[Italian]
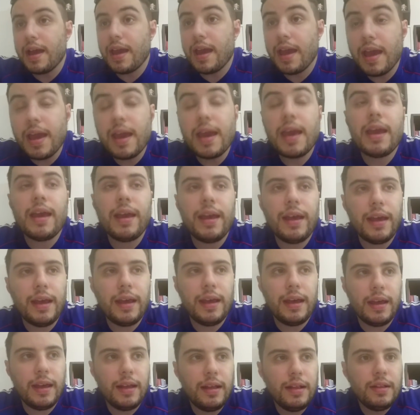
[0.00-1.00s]

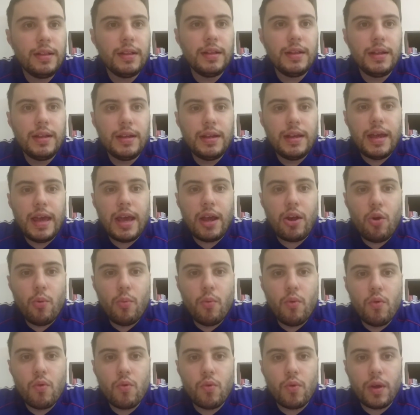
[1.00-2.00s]
e, e
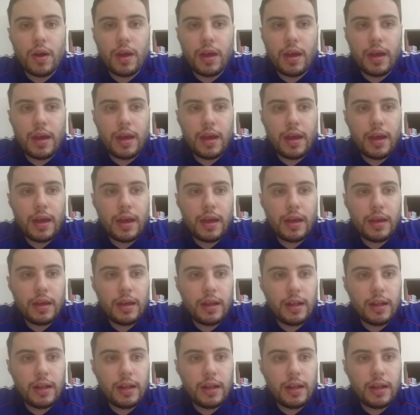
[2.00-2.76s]
comunque